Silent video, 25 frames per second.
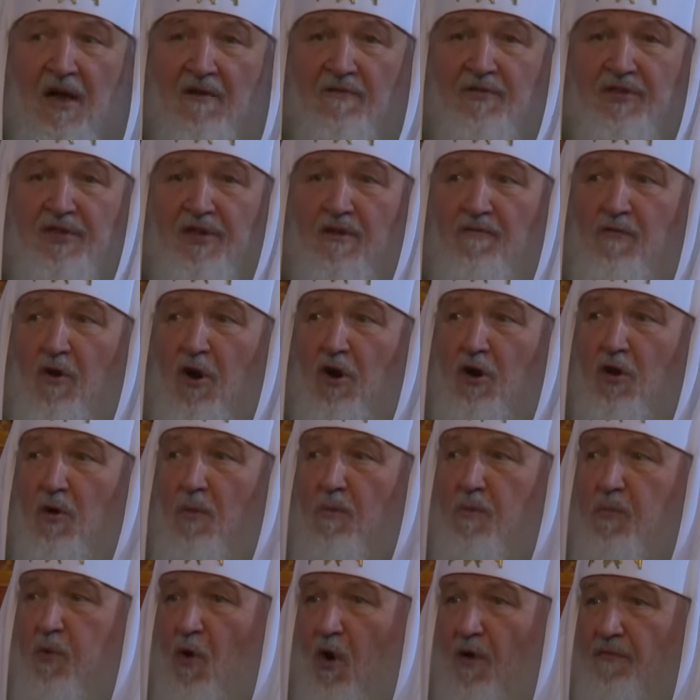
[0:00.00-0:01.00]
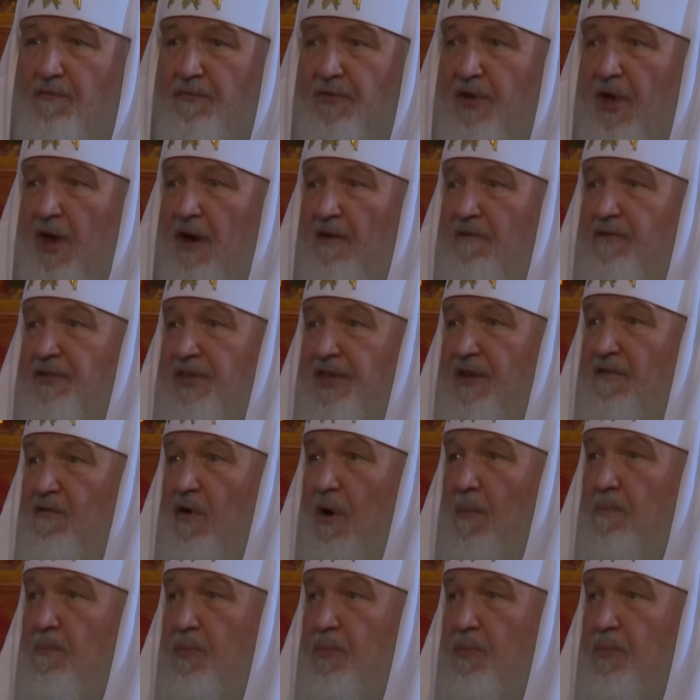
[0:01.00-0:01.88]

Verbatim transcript: в Его любовь, в Его